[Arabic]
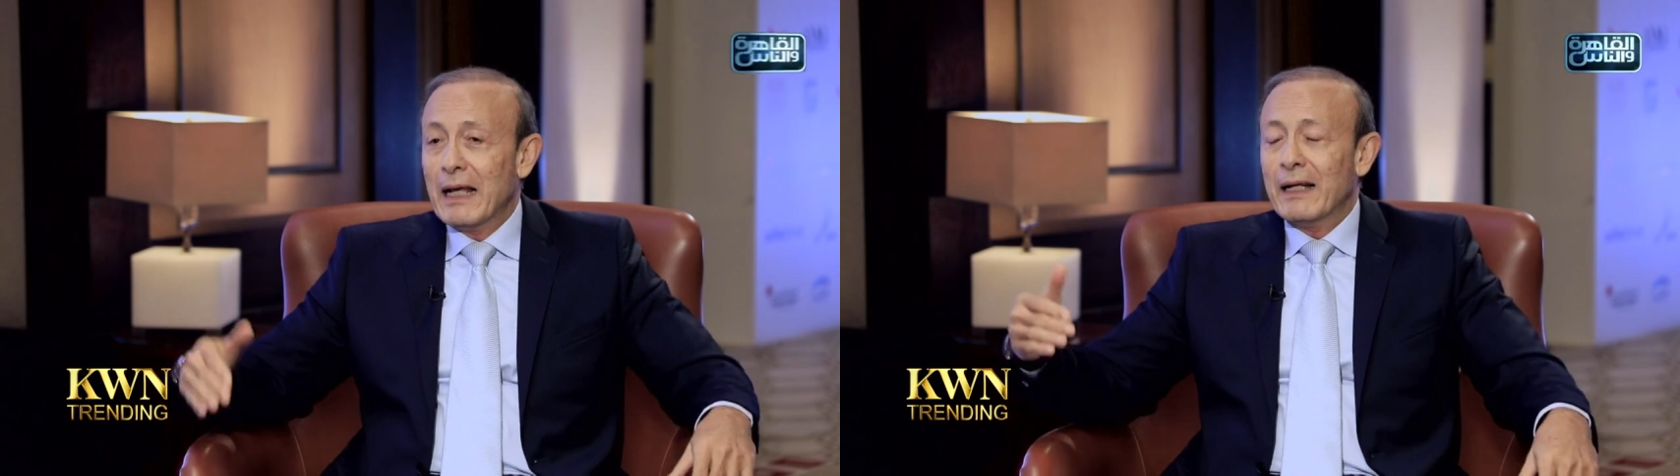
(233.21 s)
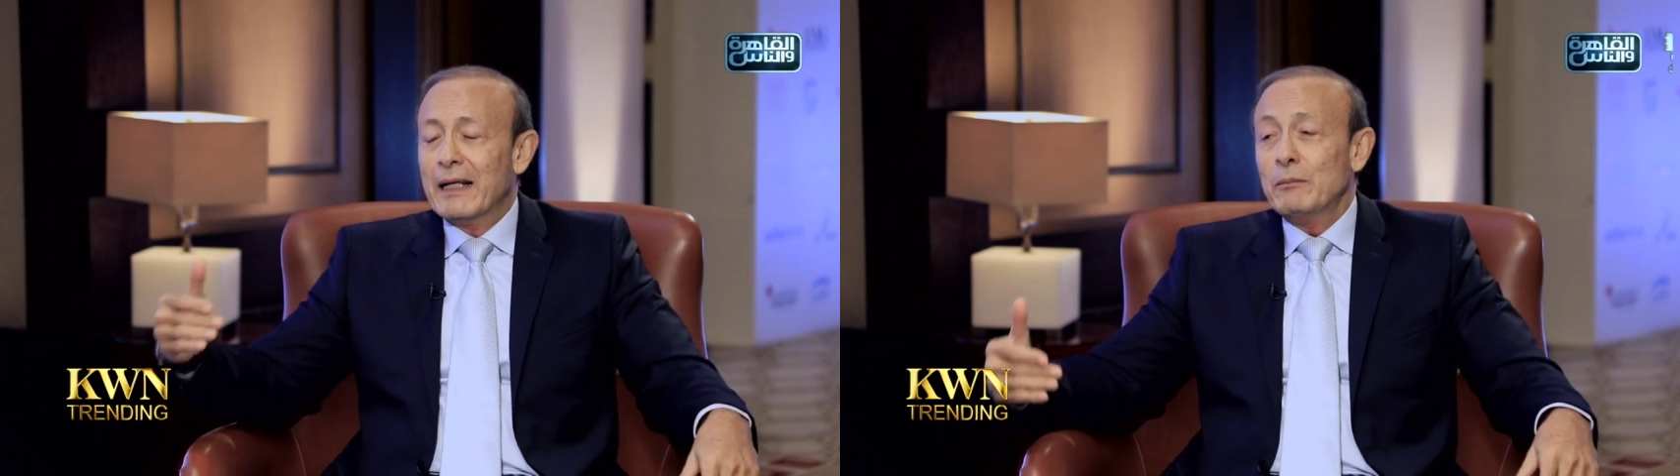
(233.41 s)

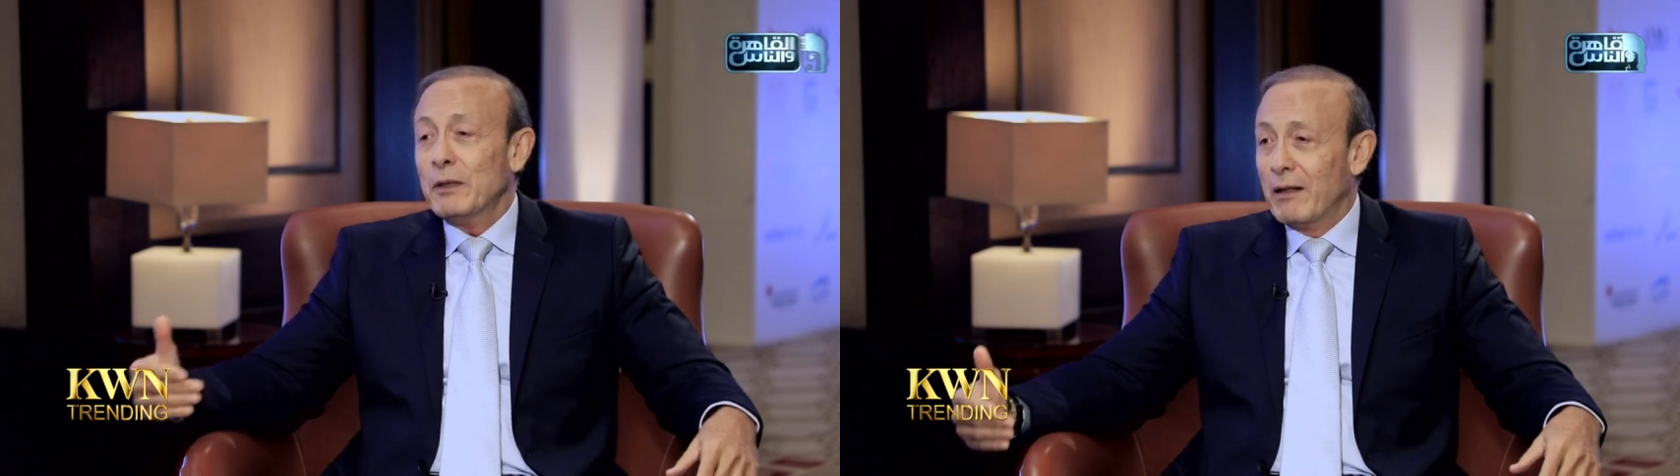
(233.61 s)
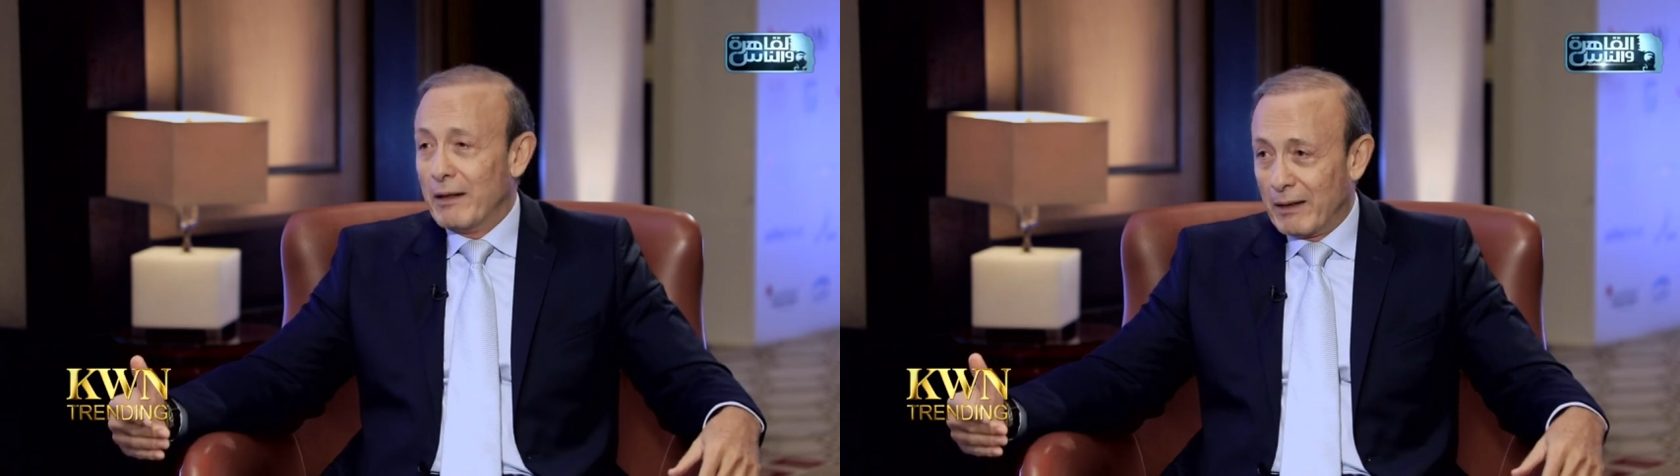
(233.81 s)
الكلام
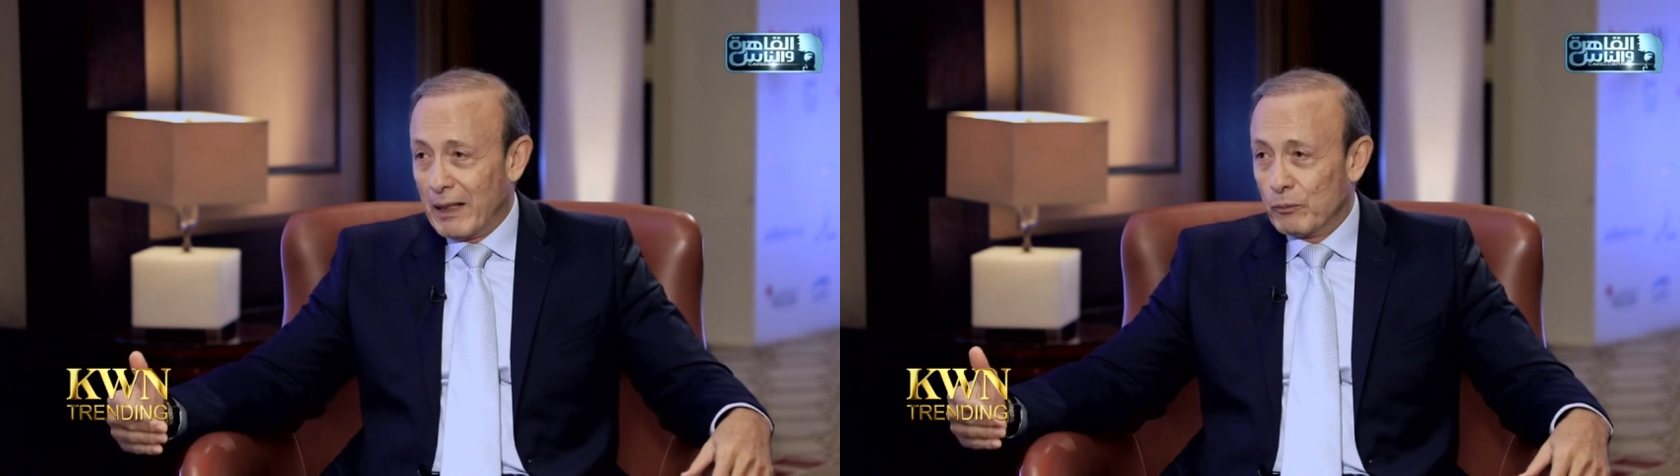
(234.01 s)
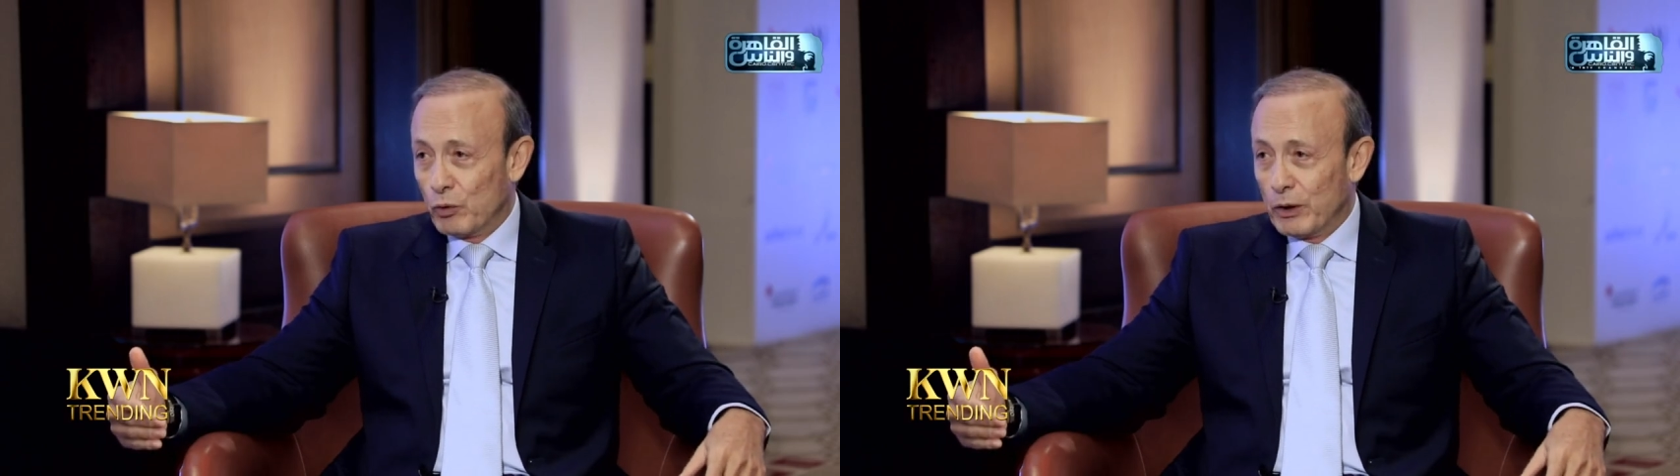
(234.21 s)
ده اتغير
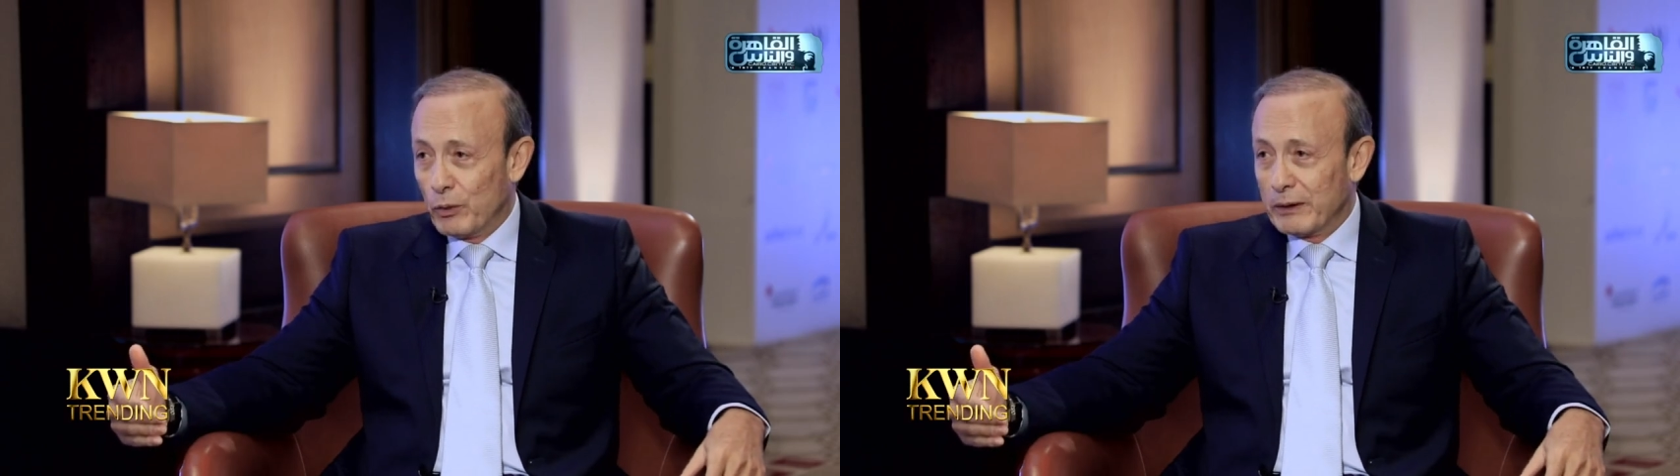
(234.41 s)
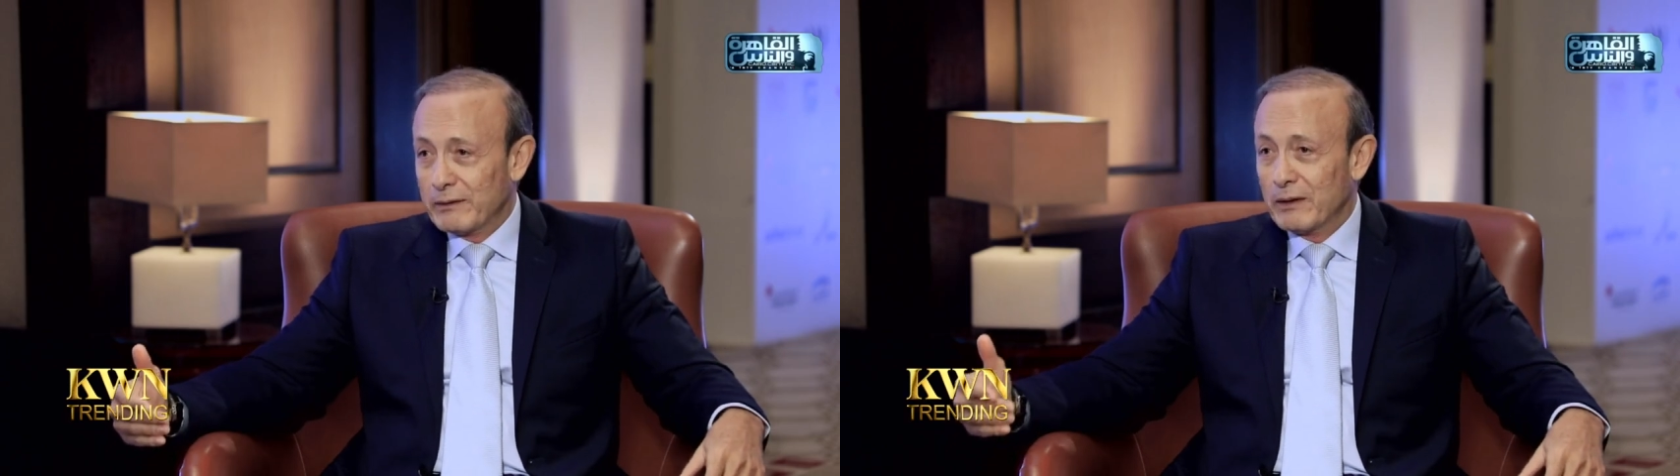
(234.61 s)
الحمد لله
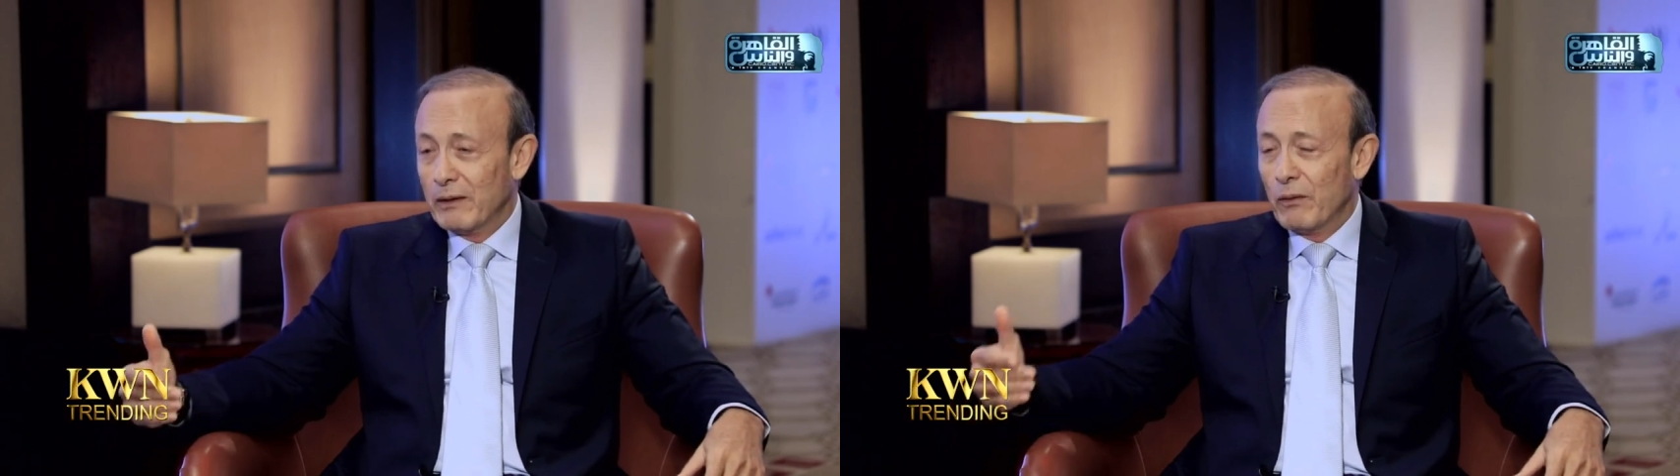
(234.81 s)
دلوقتي